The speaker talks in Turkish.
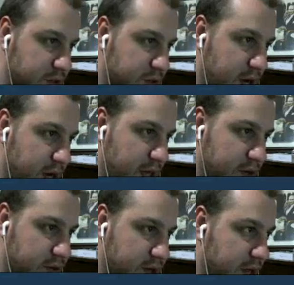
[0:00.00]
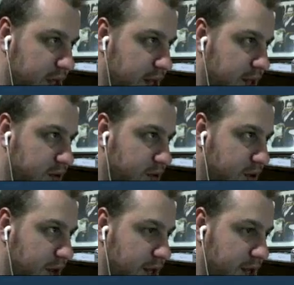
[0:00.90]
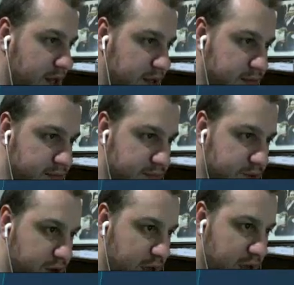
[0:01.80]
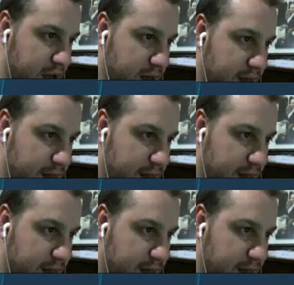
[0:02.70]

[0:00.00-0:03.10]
Hayır, oraya değil, oraya değil. Buraya.